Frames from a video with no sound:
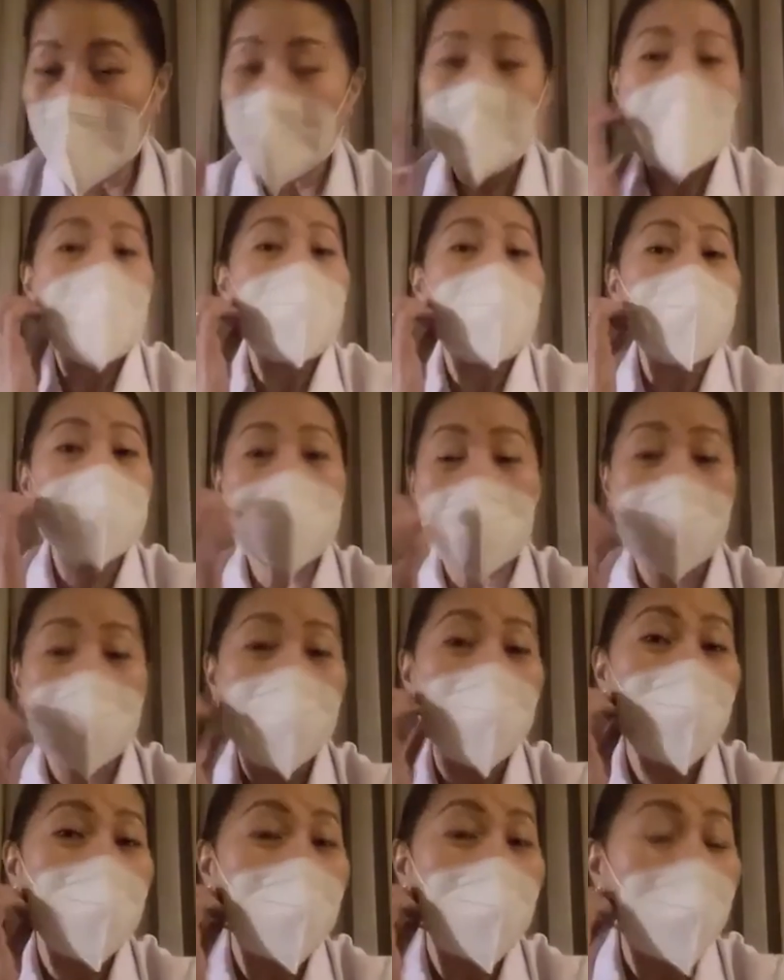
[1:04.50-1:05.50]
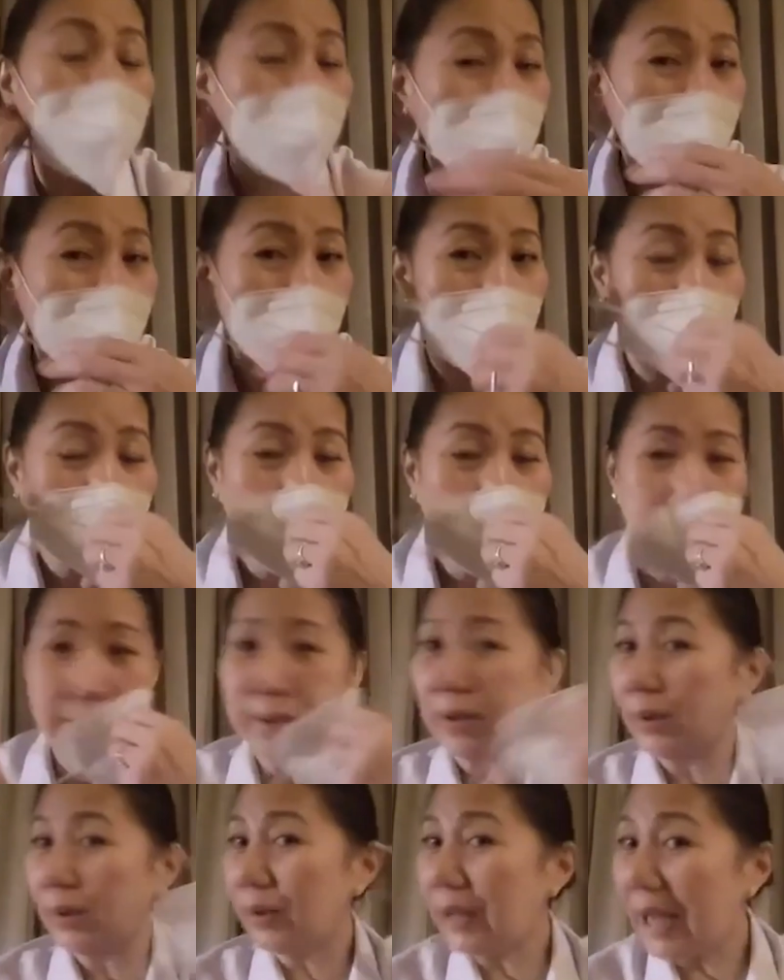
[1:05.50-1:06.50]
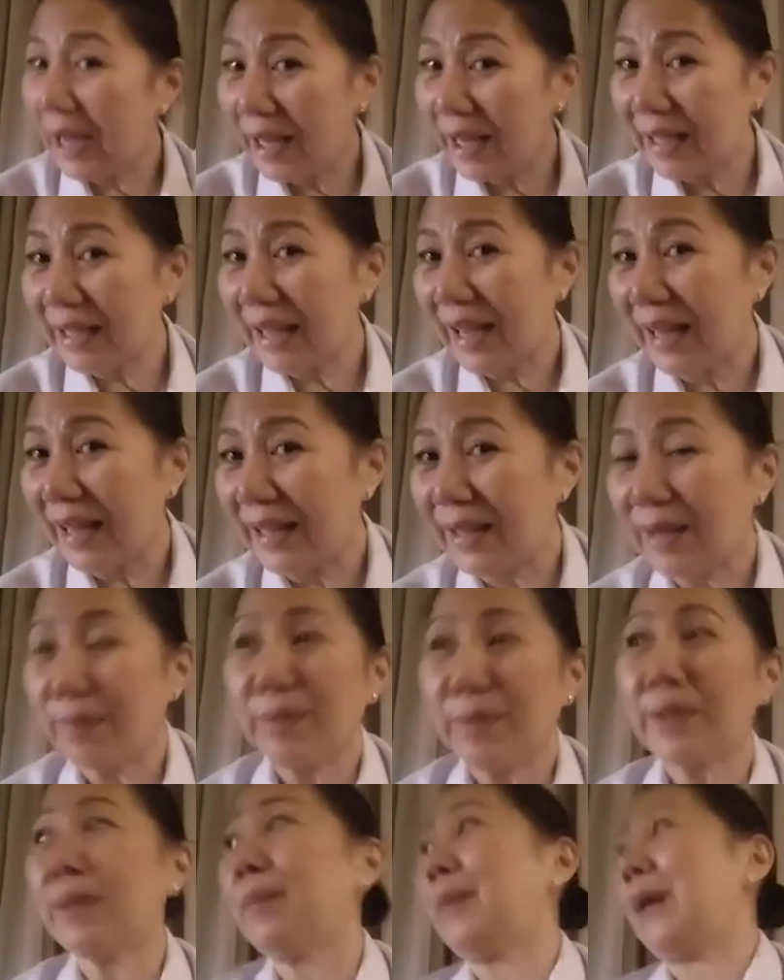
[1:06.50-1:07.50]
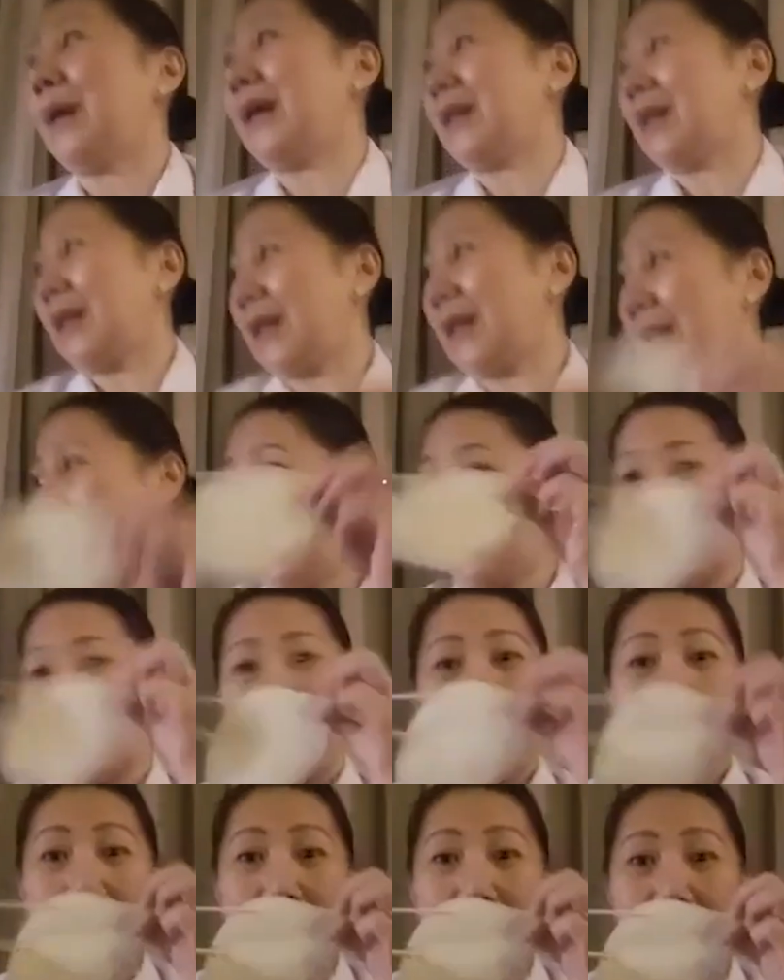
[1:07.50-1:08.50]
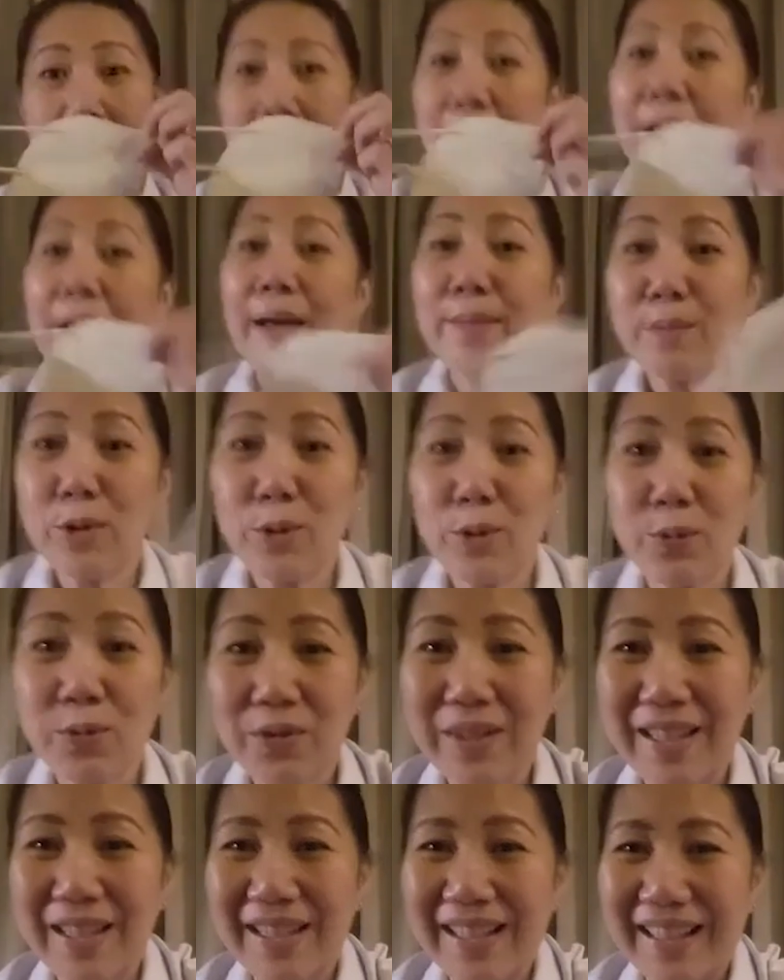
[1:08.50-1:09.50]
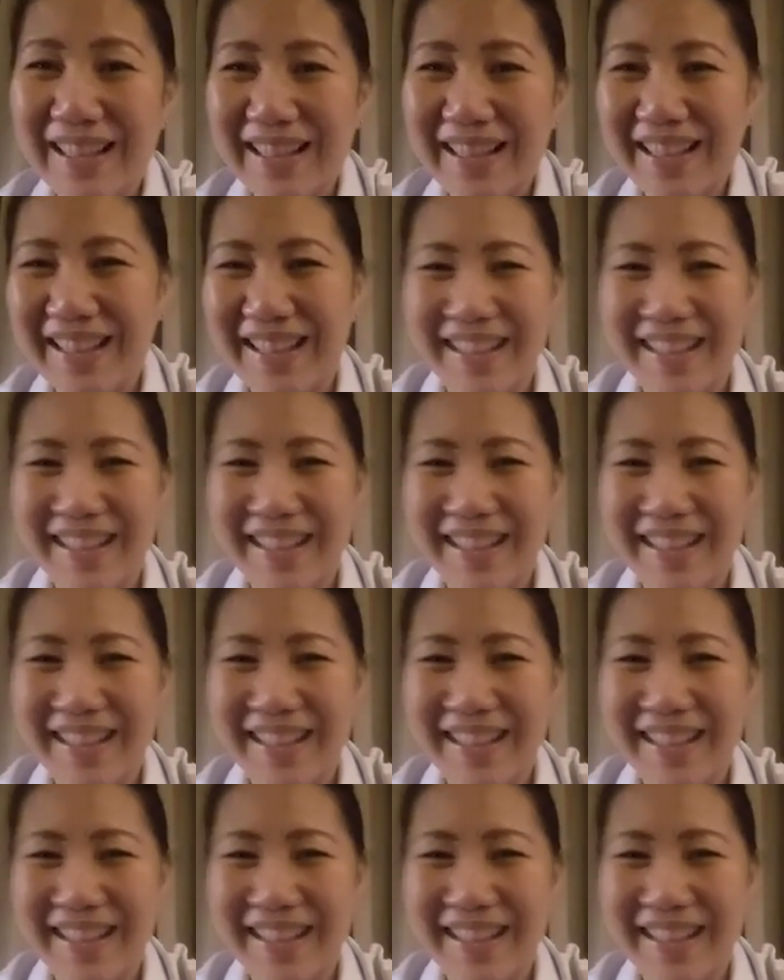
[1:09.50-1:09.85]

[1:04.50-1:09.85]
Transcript: lang tayo maka-update. So, dahil galing kami sa parking lot, I'm using uh,